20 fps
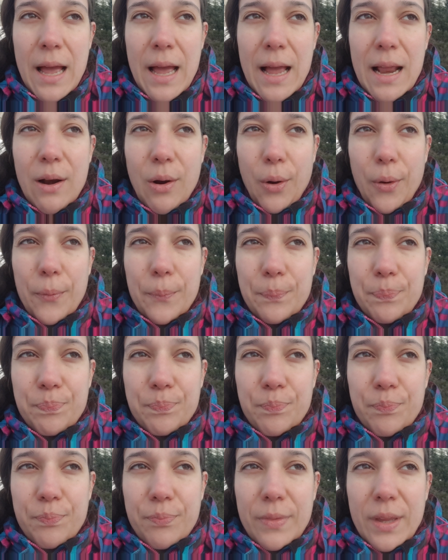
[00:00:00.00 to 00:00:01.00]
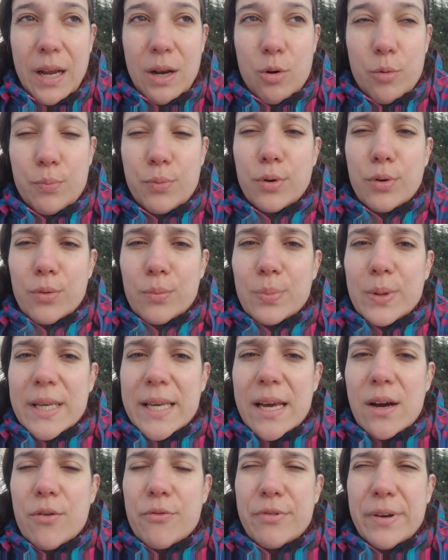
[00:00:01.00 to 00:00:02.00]
Alors, le plus
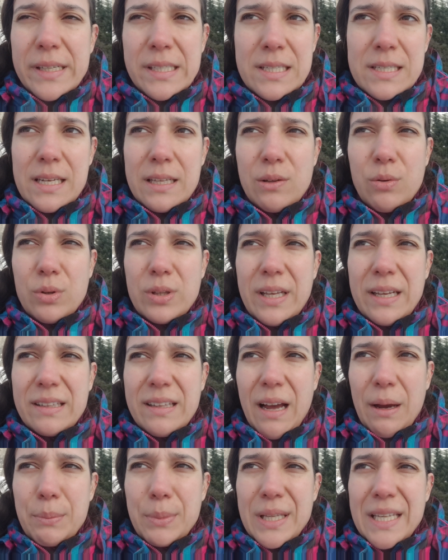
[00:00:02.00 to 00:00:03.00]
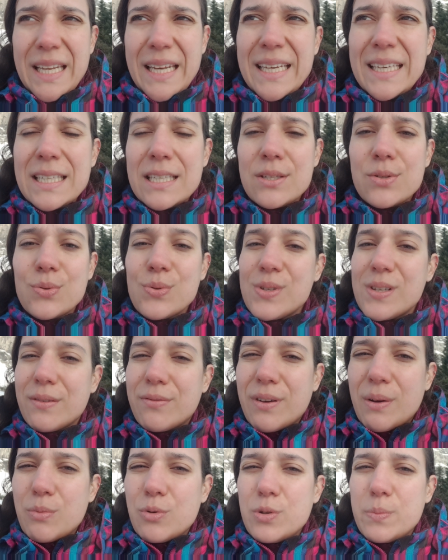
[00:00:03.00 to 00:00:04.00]
compliqué, en fait, c'est de déterminer qui sont ces
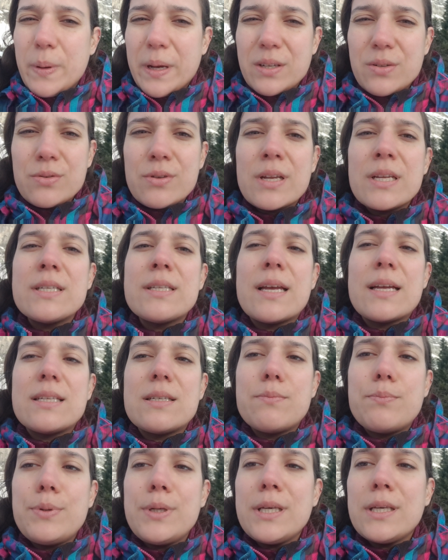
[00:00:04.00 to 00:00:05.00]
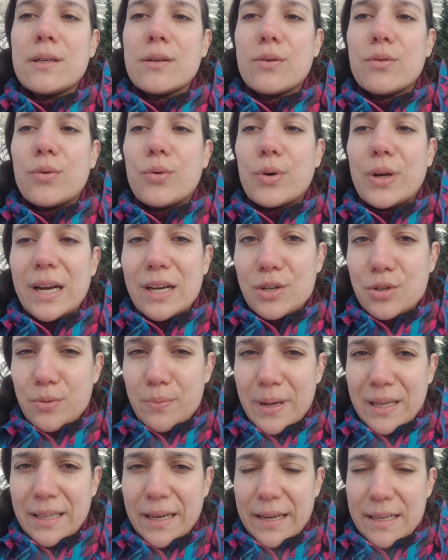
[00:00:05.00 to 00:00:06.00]
fameuses personnalités atypiques auxquelles je
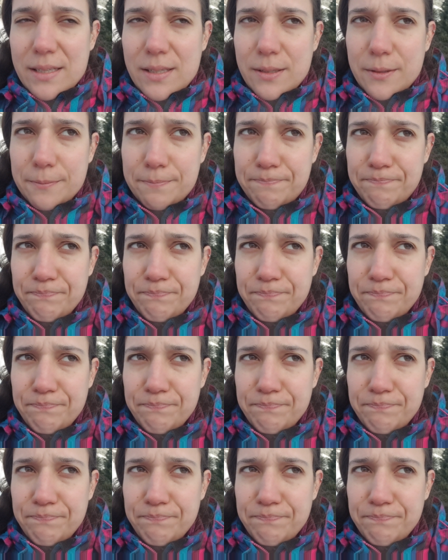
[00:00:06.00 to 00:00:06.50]
m'adresse